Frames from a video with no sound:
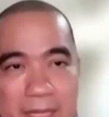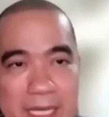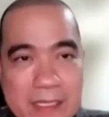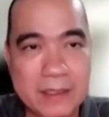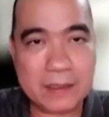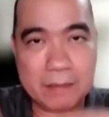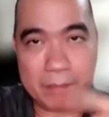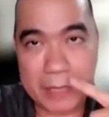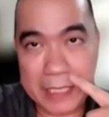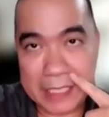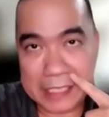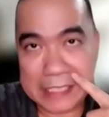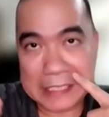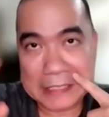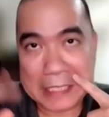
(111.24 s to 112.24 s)
Bank, may
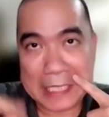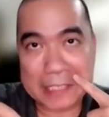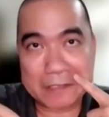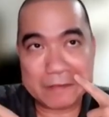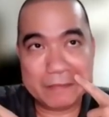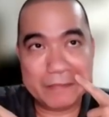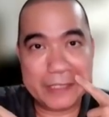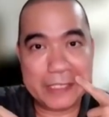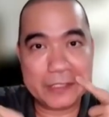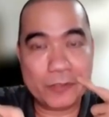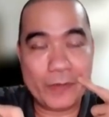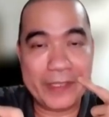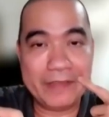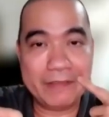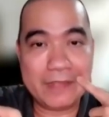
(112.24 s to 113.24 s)
nakita akong mga
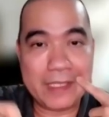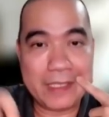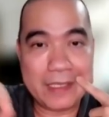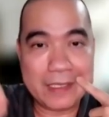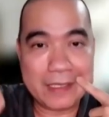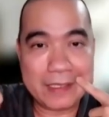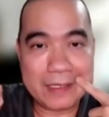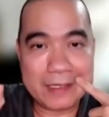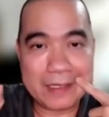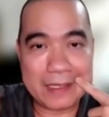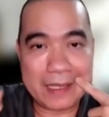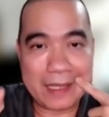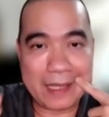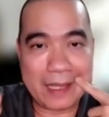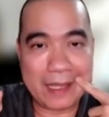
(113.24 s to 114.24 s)
20
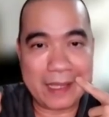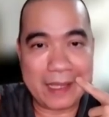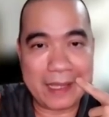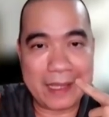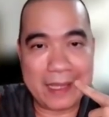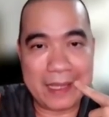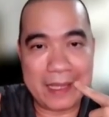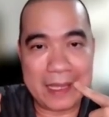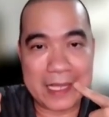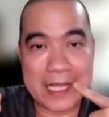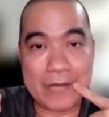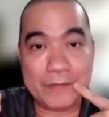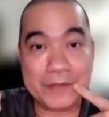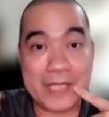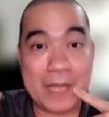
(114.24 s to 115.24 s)
uh,
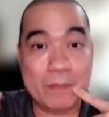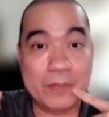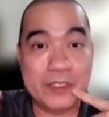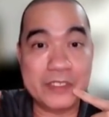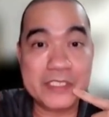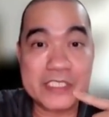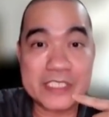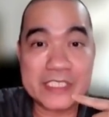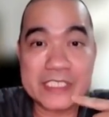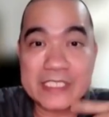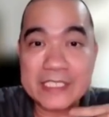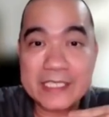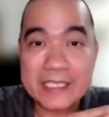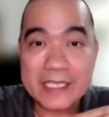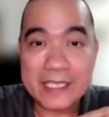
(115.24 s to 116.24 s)
account numbers
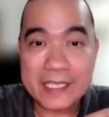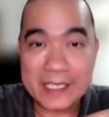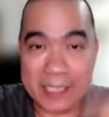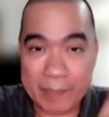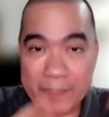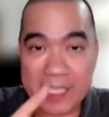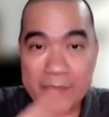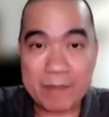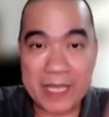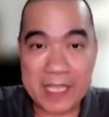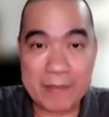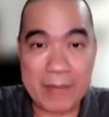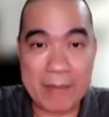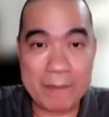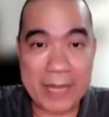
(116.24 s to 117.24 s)
na may
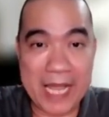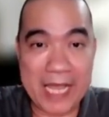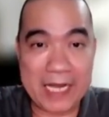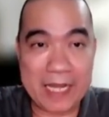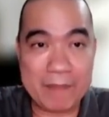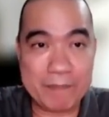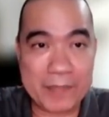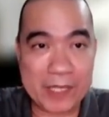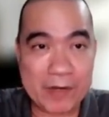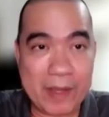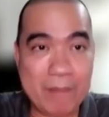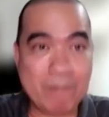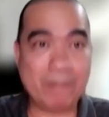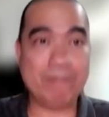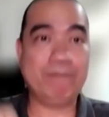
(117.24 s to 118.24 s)
iba-iba ang pangalan pero
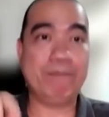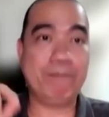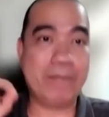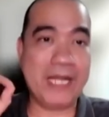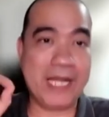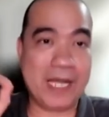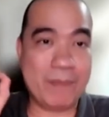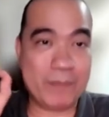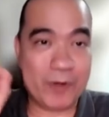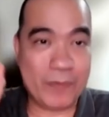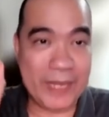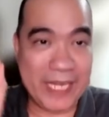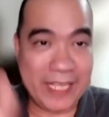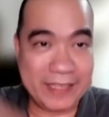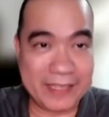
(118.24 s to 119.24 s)
ang
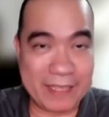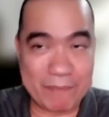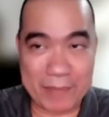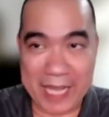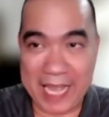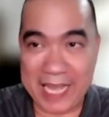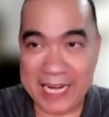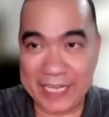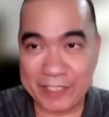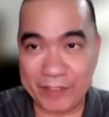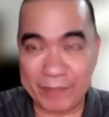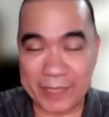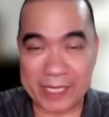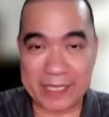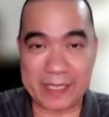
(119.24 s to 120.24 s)
pinaka-prominenteng pangalan
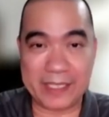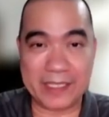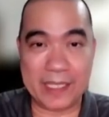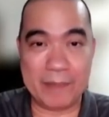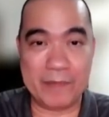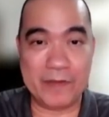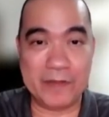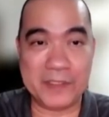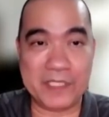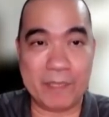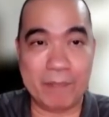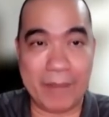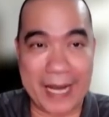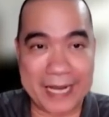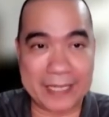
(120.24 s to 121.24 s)
doon makikita mo yung si
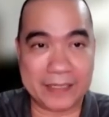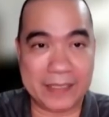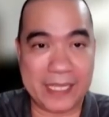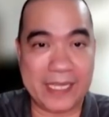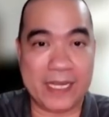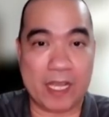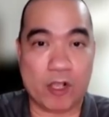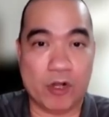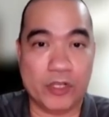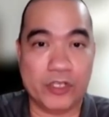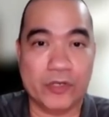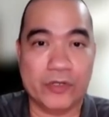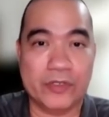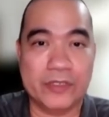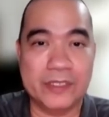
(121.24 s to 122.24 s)
Mike D.
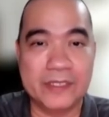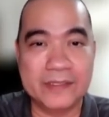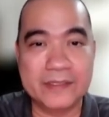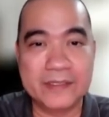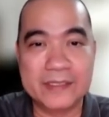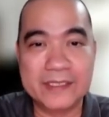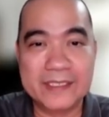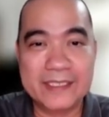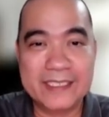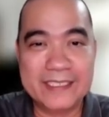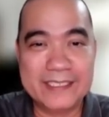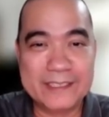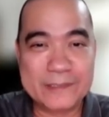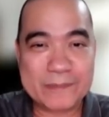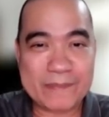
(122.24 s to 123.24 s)
Nagoyo.
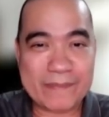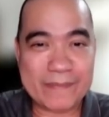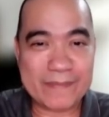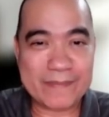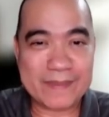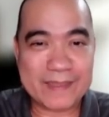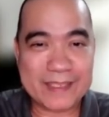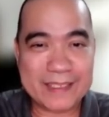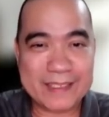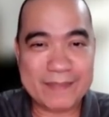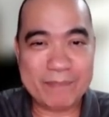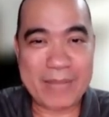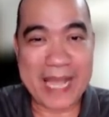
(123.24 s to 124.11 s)
Mm-hmm. D. Nagoyo.